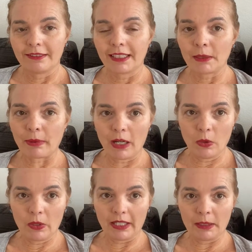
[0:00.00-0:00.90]
Ich
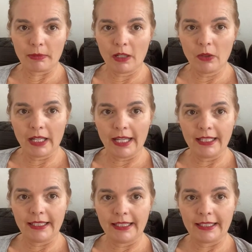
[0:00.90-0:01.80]
brauche ich brauch
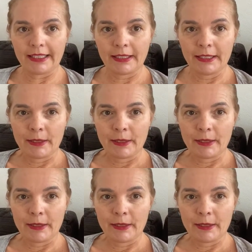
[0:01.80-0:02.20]
eigentlich